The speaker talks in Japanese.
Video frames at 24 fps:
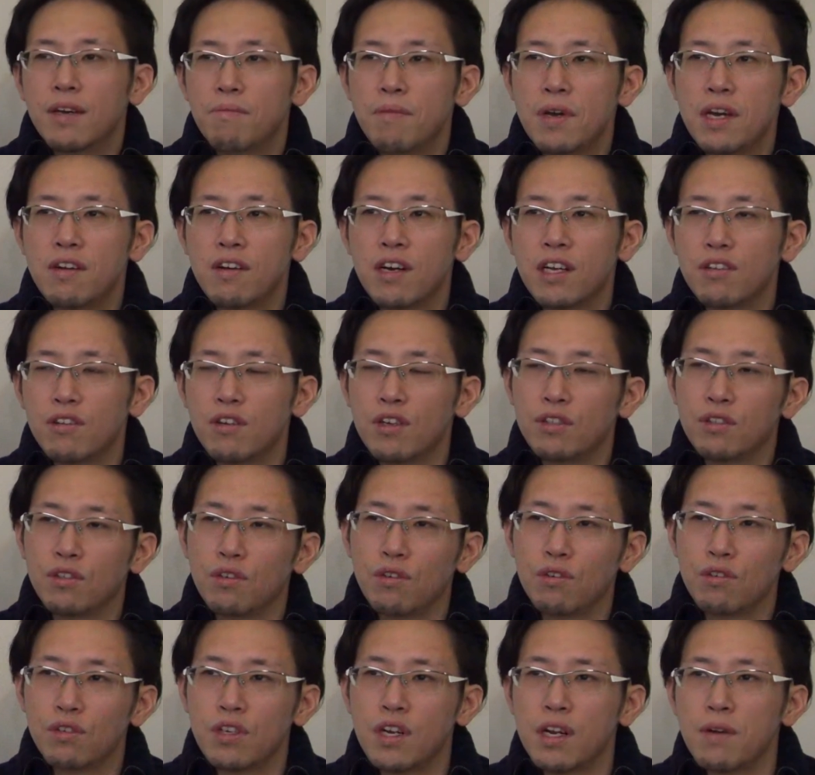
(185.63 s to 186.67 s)
メールアドレス
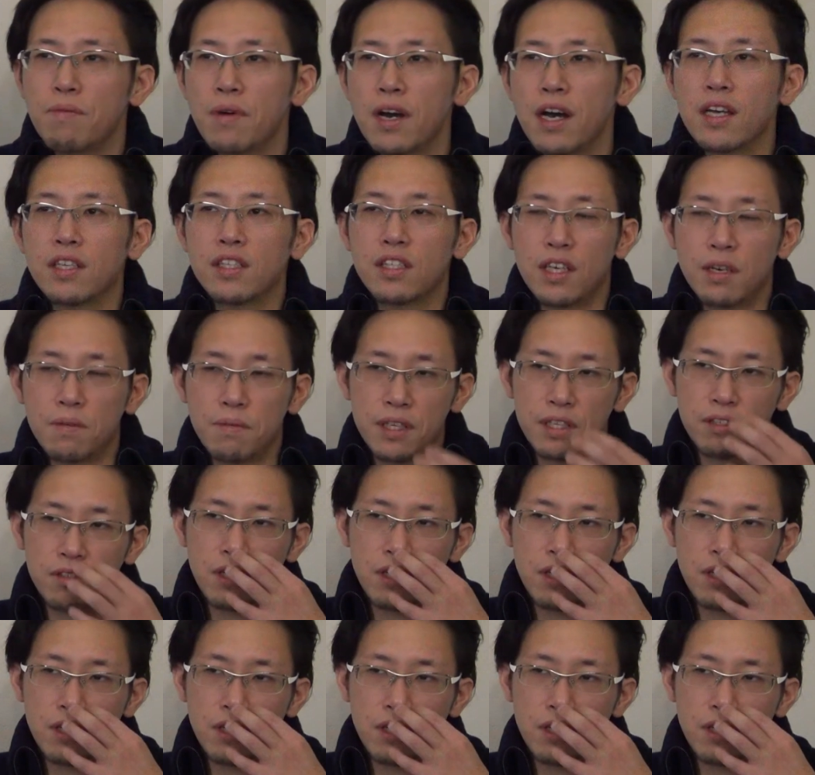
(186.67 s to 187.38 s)
を送れば調べ